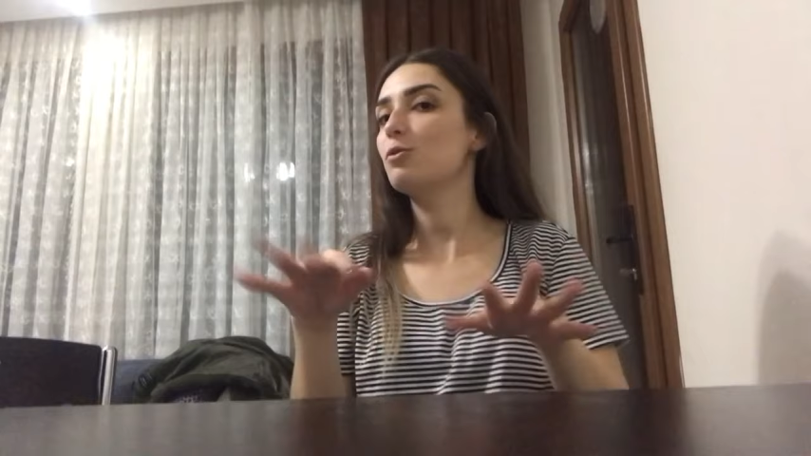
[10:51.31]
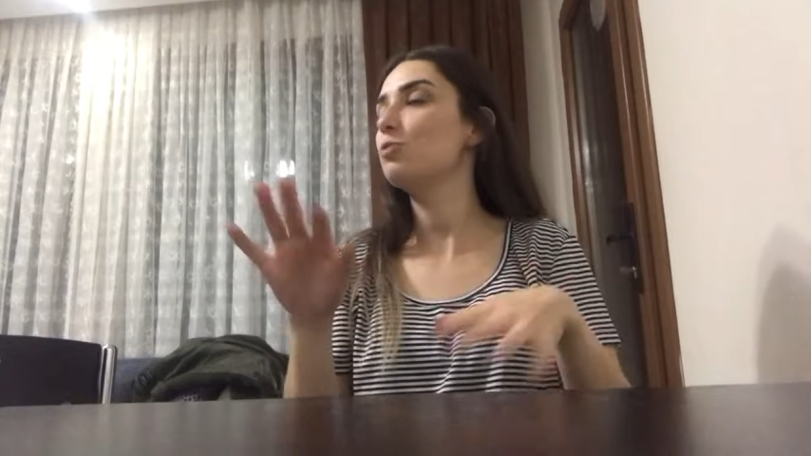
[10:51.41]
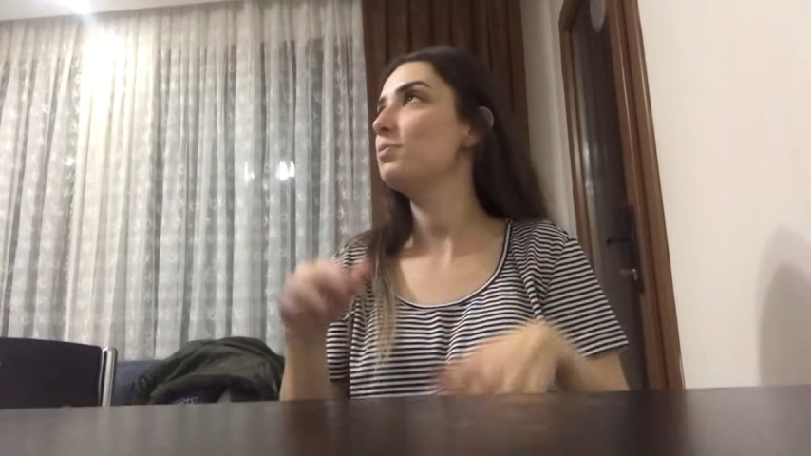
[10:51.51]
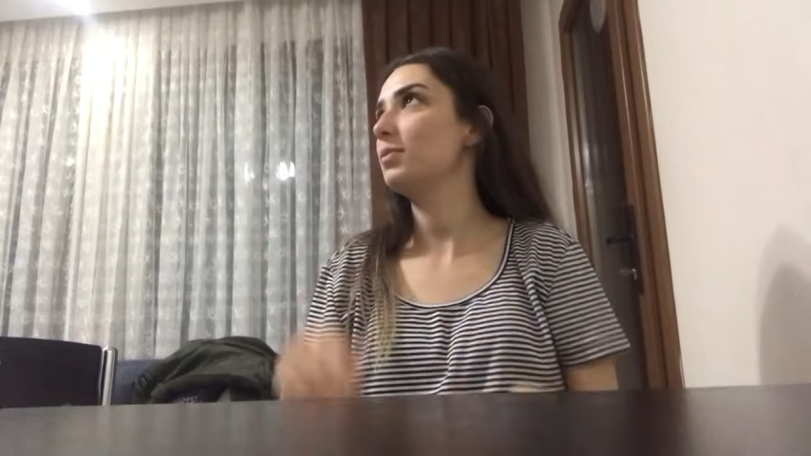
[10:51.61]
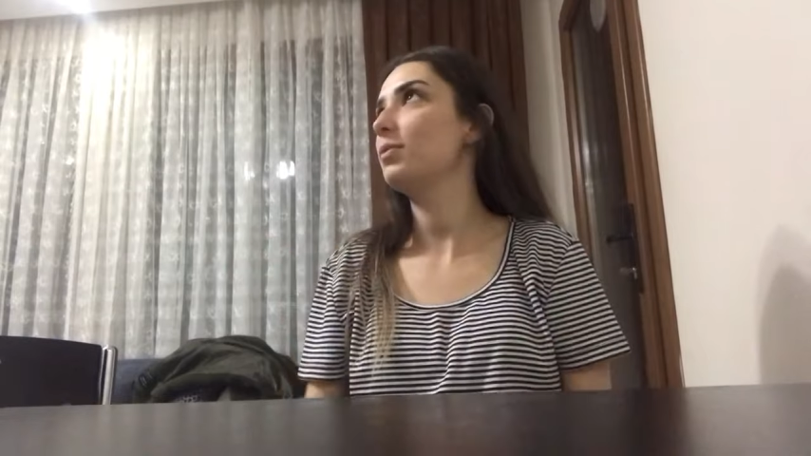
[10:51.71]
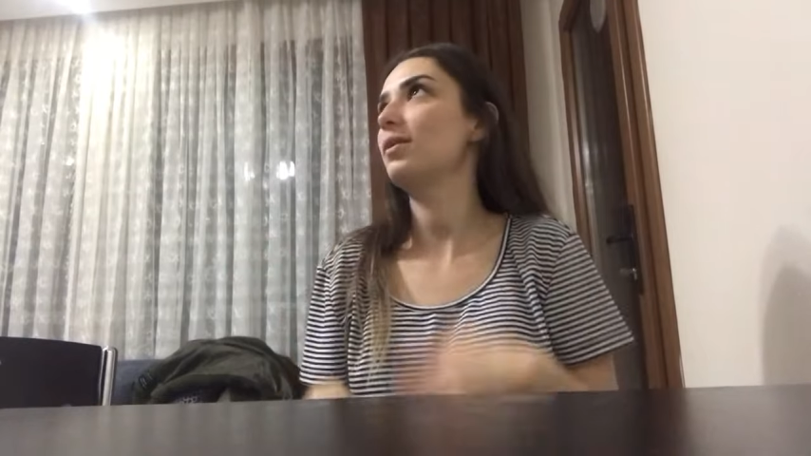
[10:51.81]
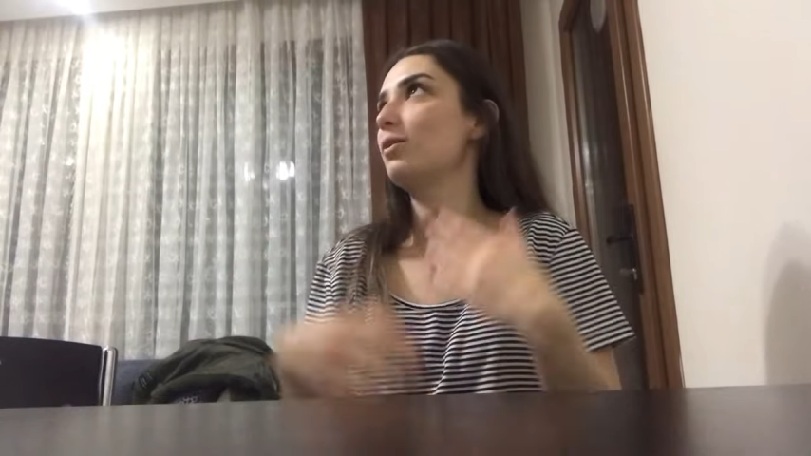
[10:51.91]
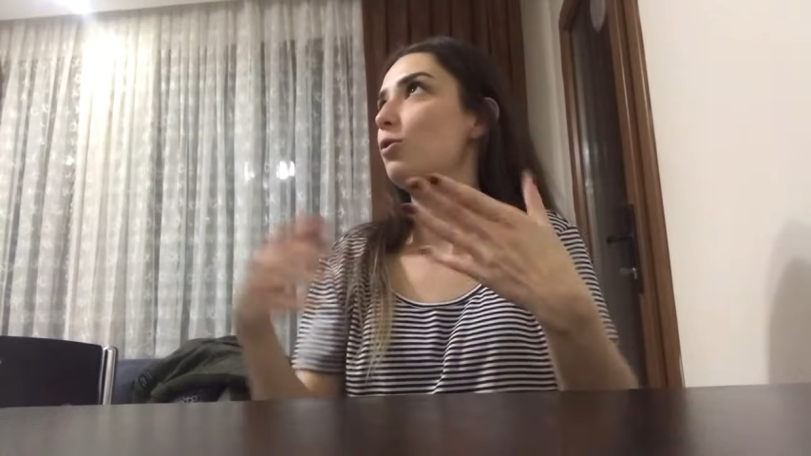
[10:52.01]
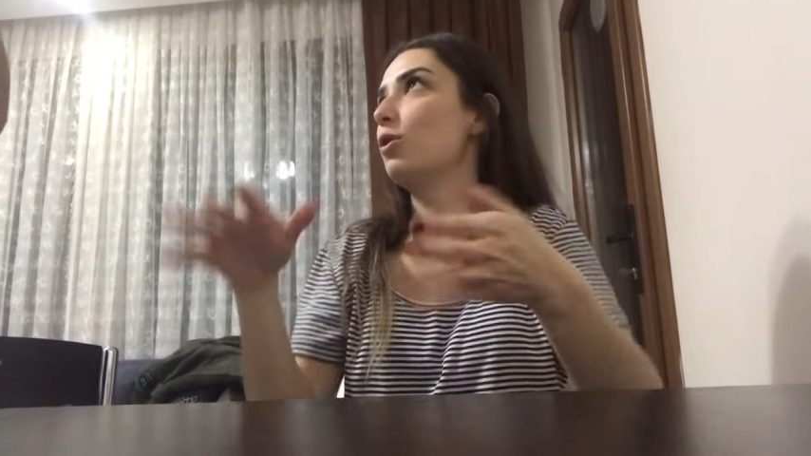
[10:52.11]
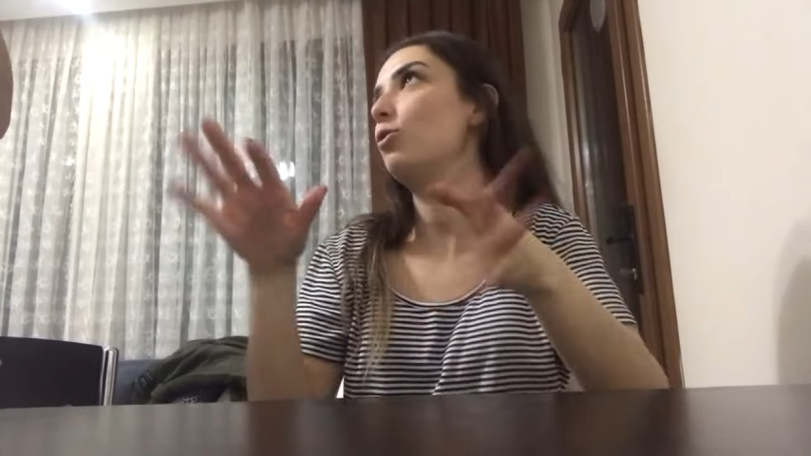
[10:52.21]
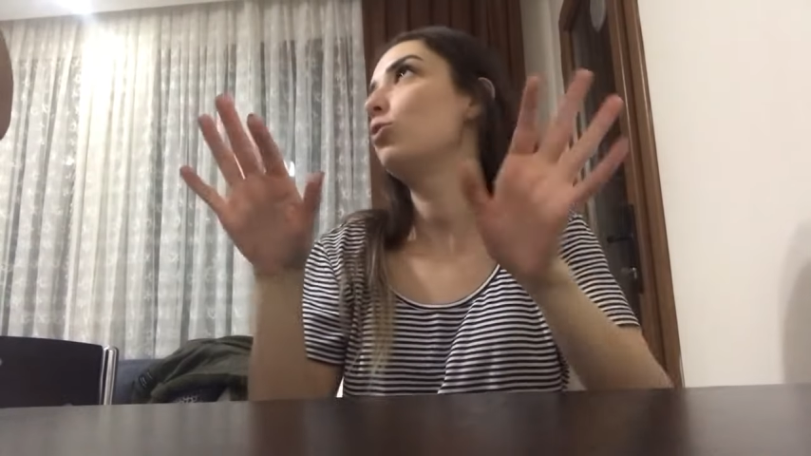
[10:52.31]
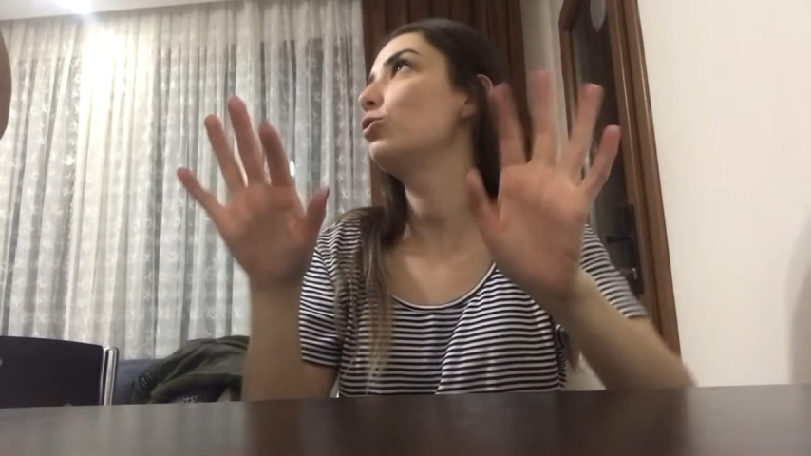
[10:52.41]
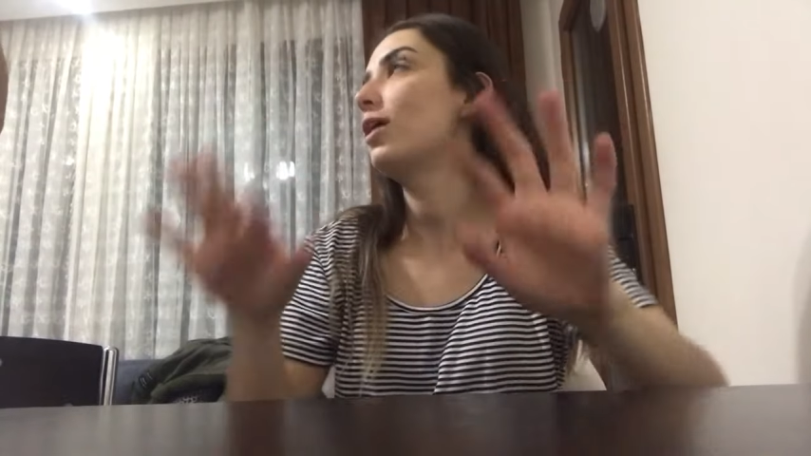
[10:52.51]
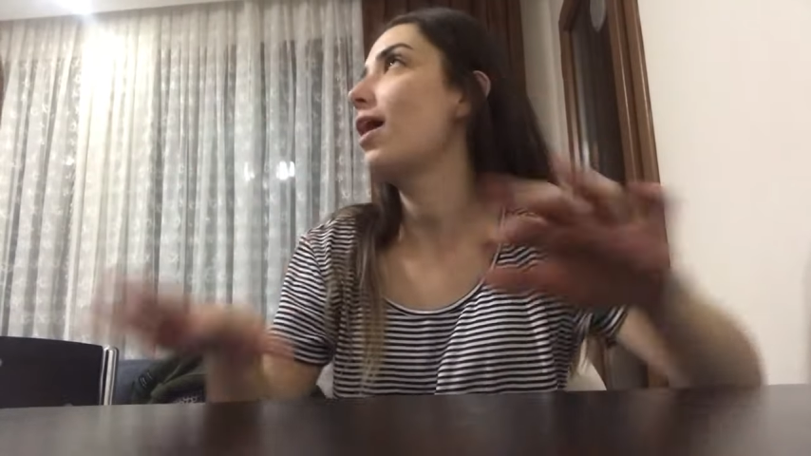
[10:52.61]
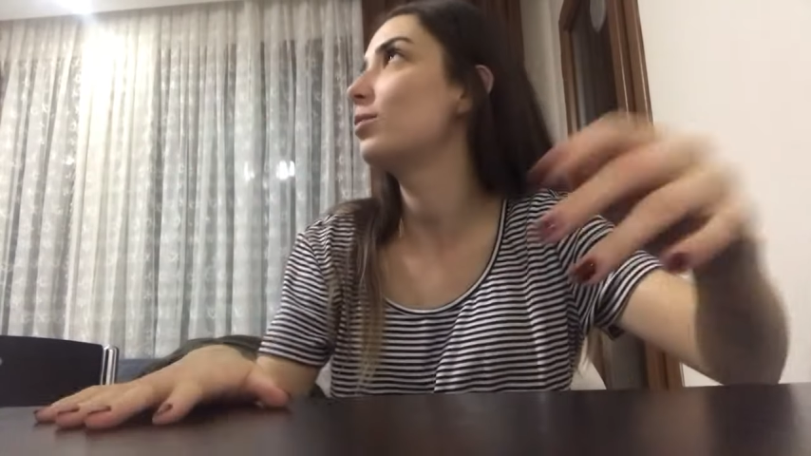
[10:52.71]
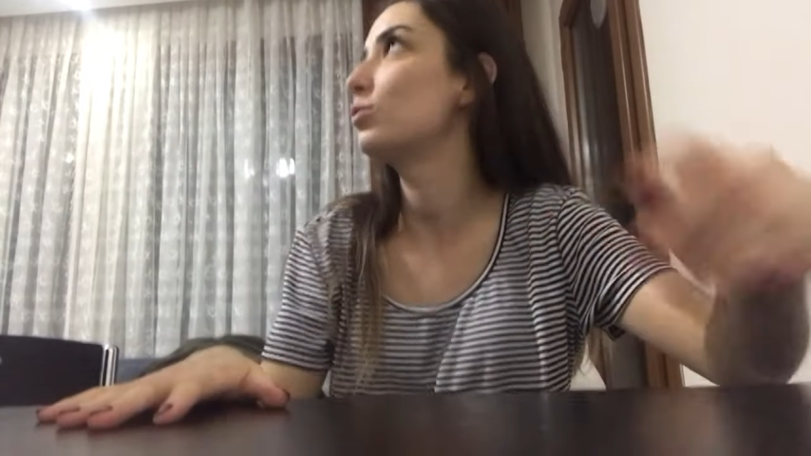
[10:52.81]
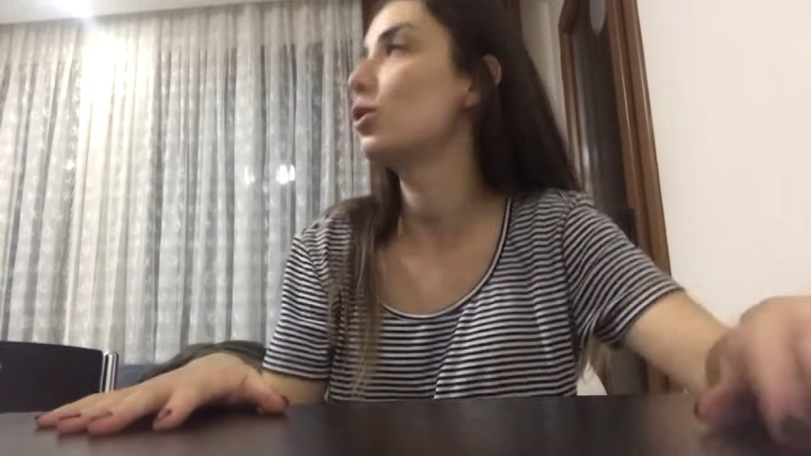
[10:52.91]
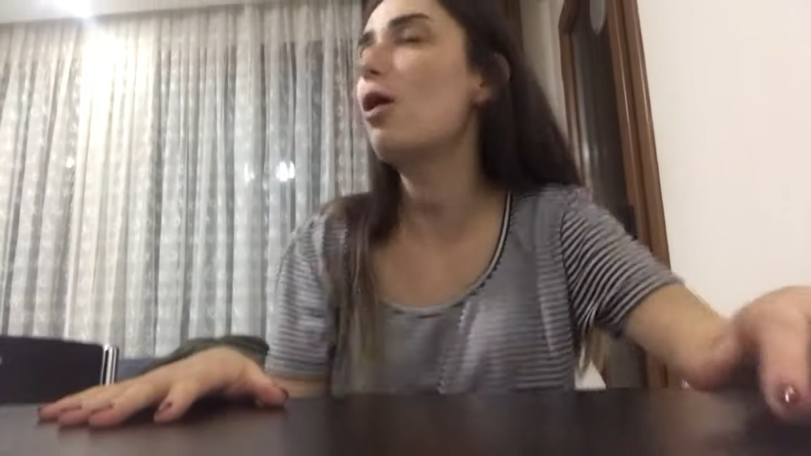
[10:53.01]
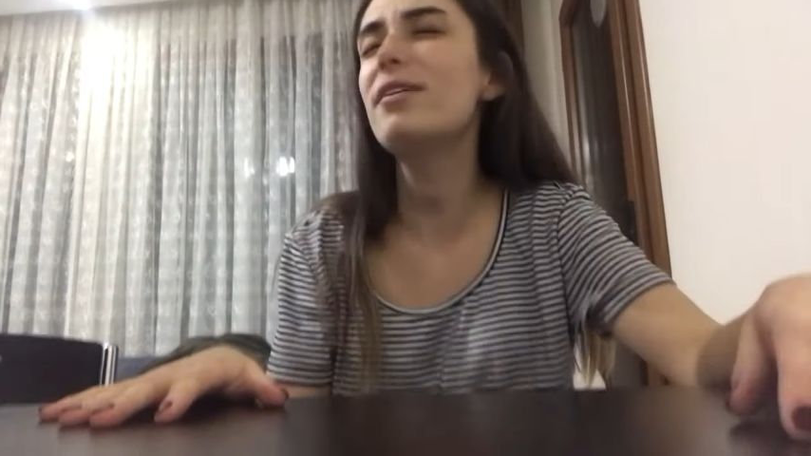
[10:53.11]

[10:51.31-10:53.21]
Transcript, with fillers: yorum ol- olur yani burada.